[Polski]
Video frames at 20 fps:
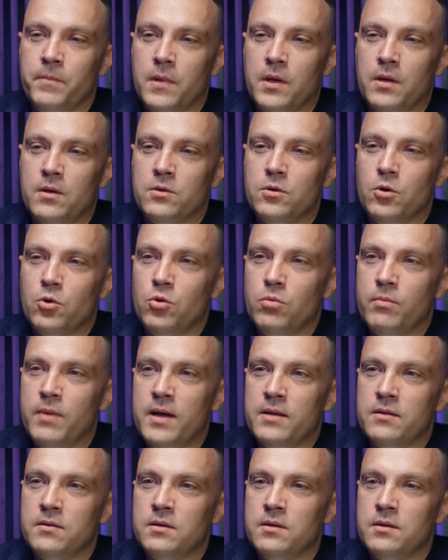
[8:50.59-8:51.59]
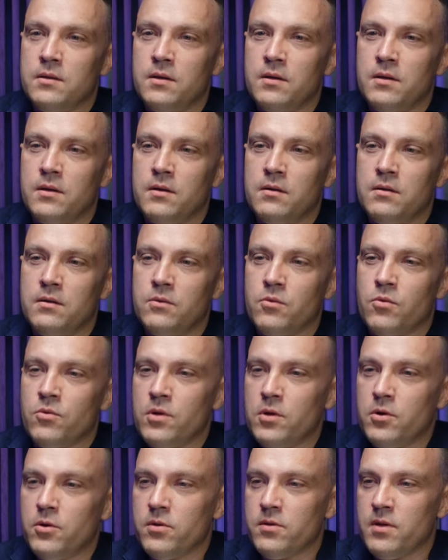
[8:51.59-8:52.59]
e, dokumenty,
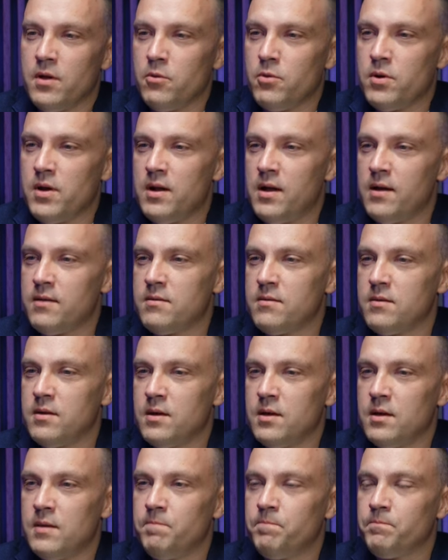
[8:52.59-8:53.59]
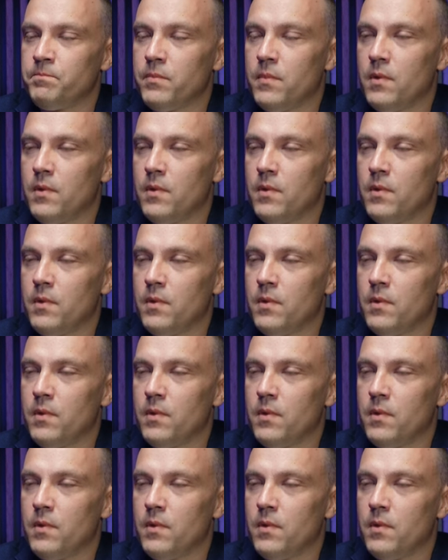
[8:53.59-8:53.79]
różnego rodzaju relacje.